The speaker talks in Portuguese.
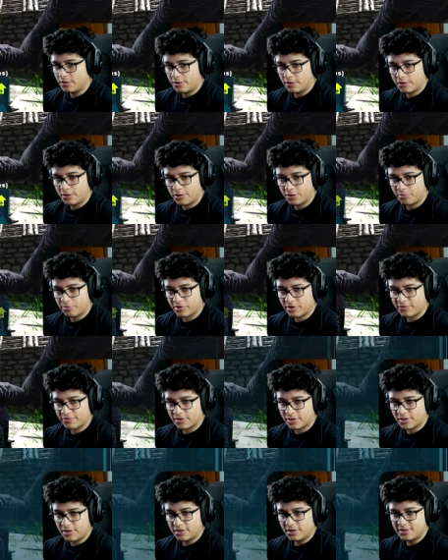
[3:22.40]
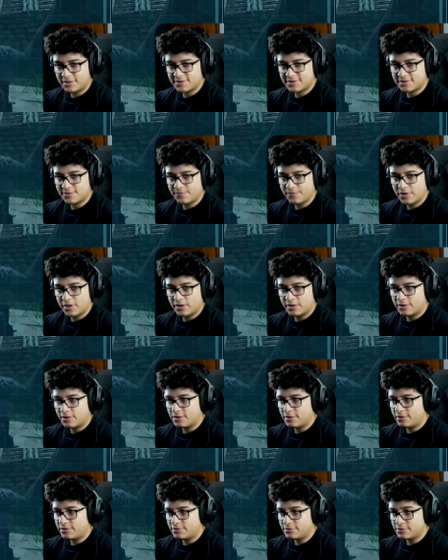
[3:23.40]
Recuperar a vida deles.
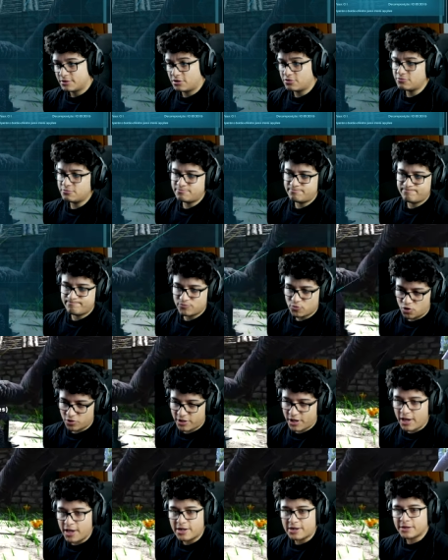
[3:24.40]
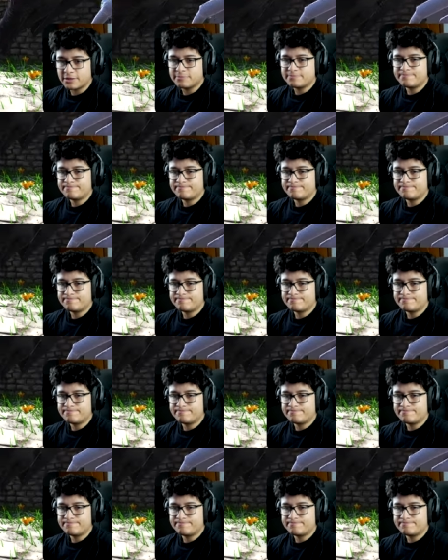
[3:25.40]
Então, ok, né?